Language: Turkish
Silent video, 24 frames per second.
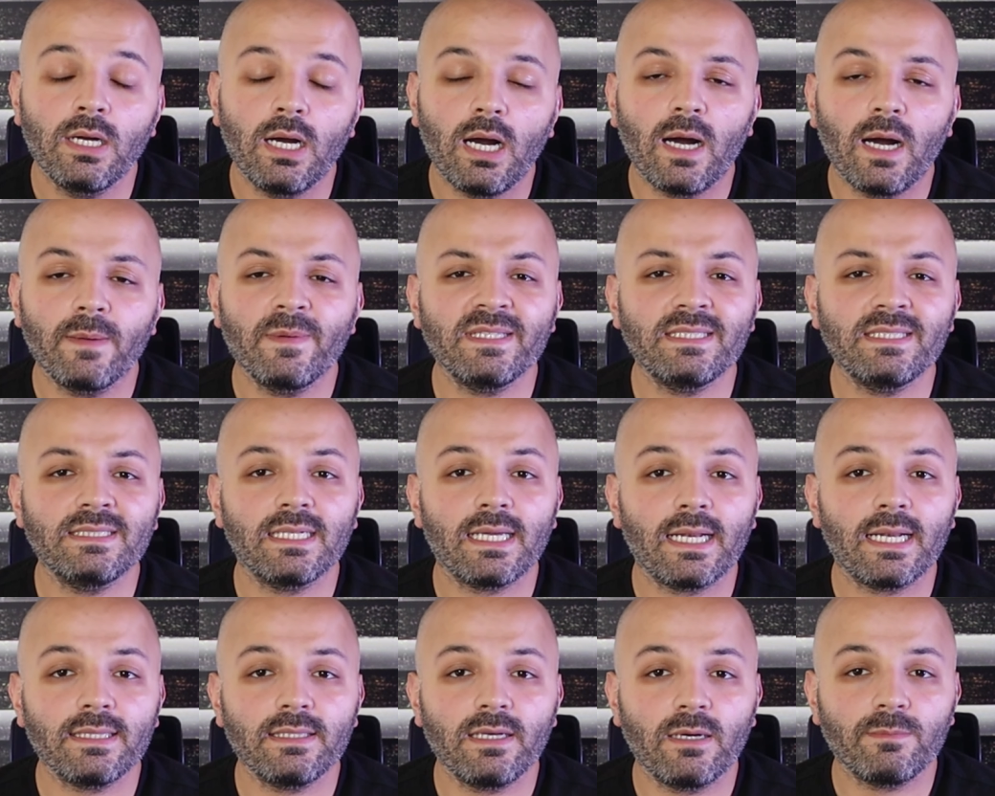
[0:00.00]
Abi
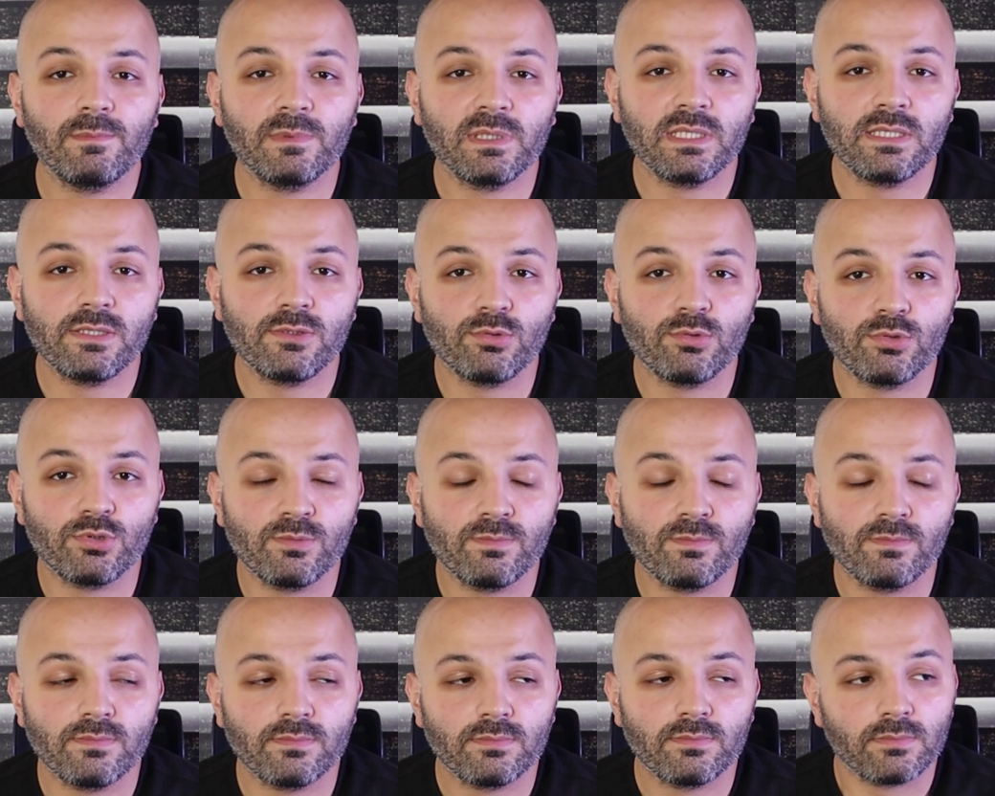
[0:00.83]
ticaret yapmak
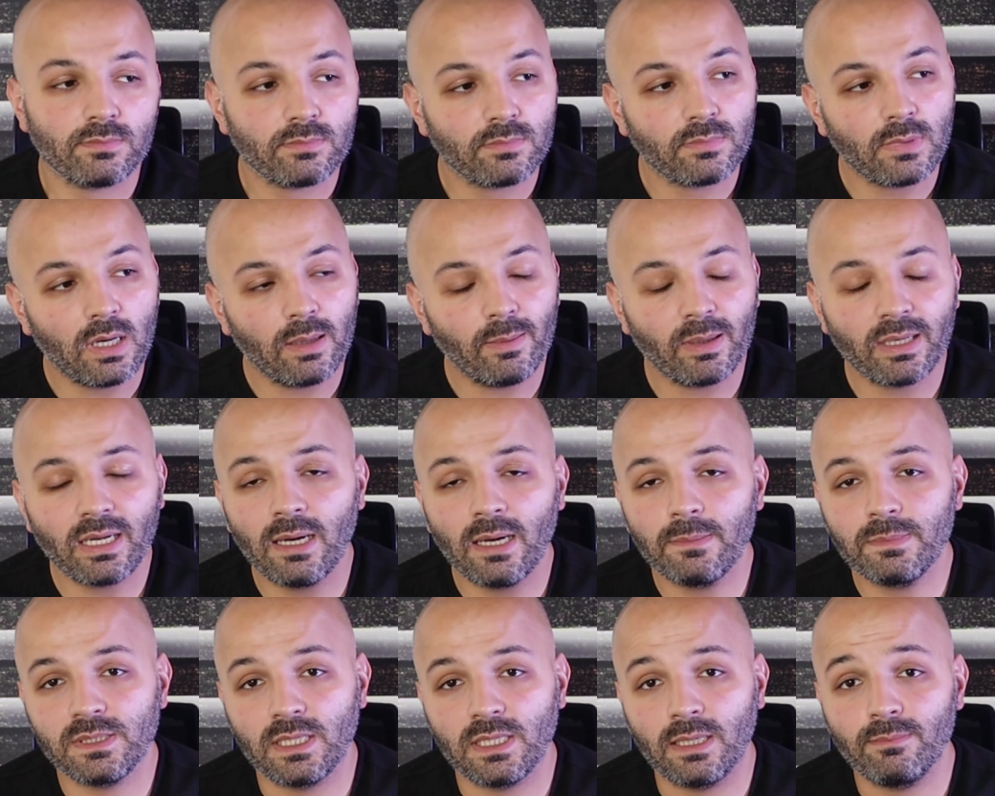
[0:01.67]
istiyorum ama ne
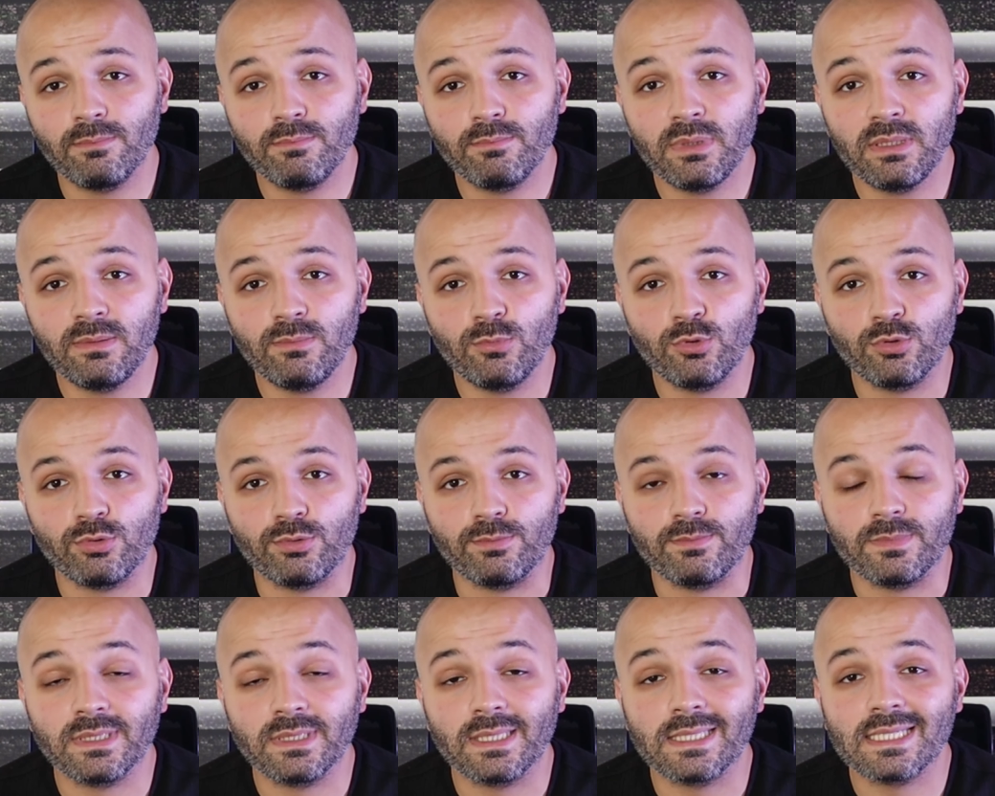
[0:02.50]
yapacağımı
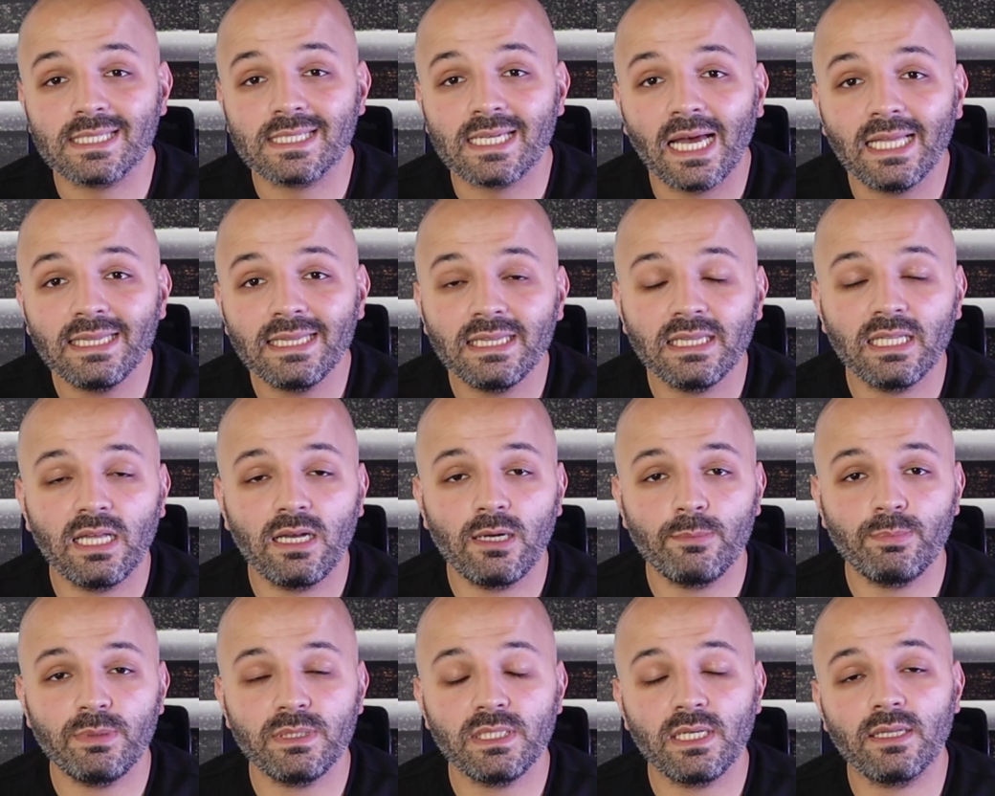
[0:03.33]
bilmiyorum. İşte sen ne
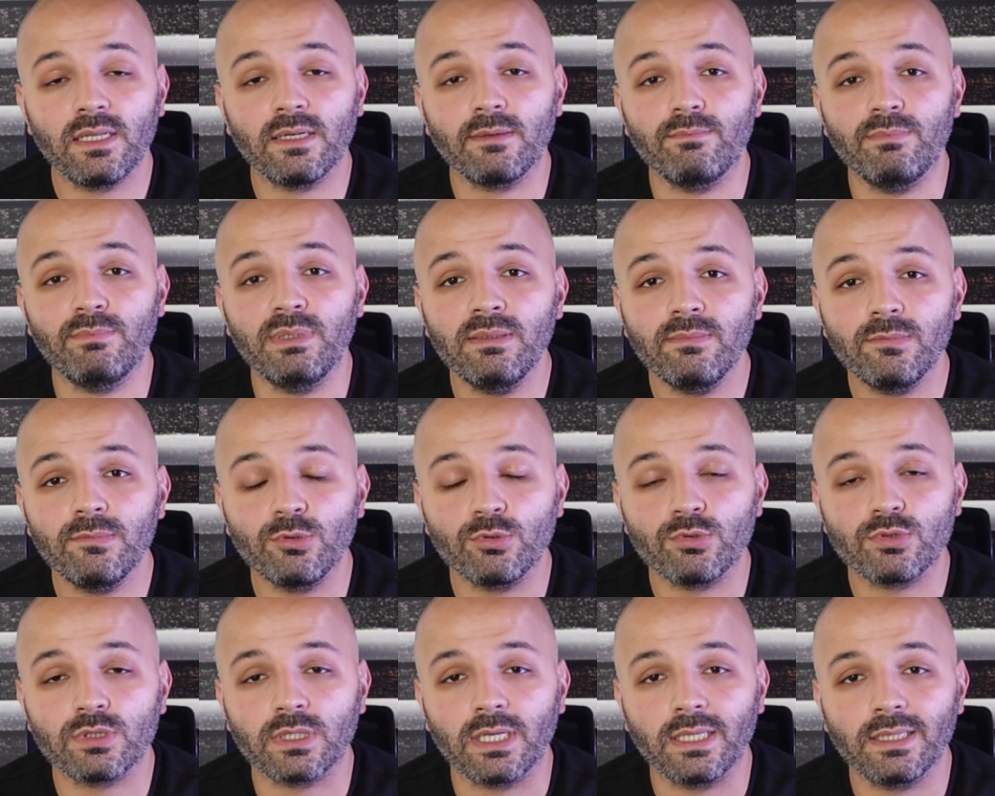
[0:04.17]
yapacağını
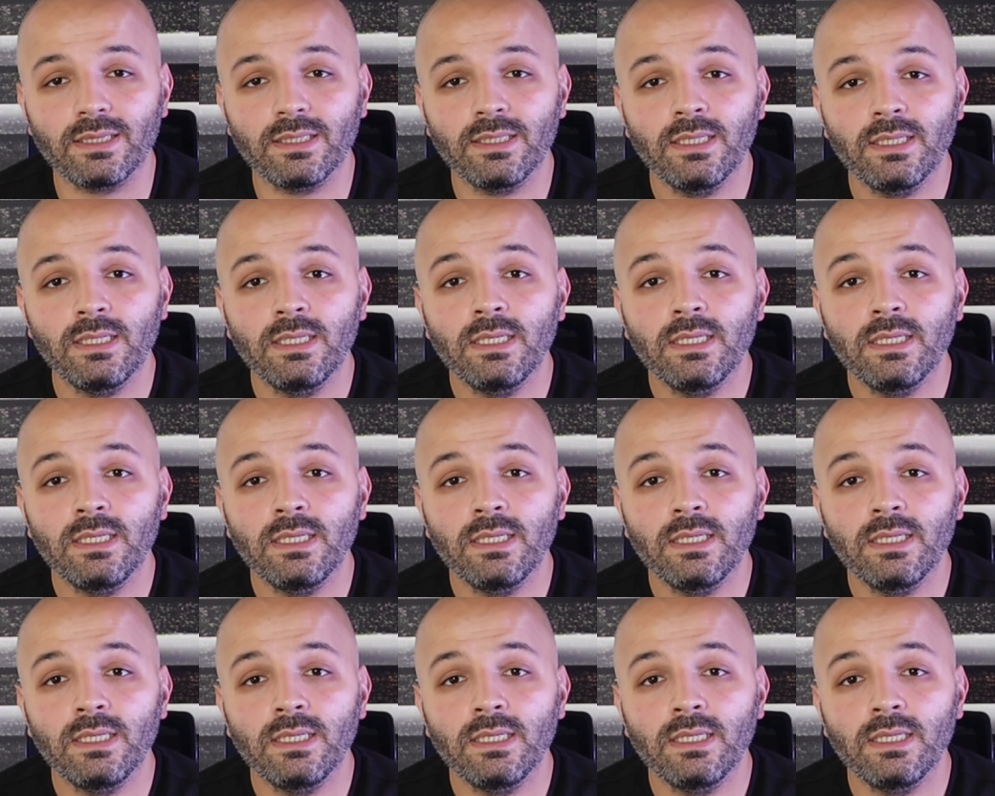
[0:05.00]
bilmiyorsan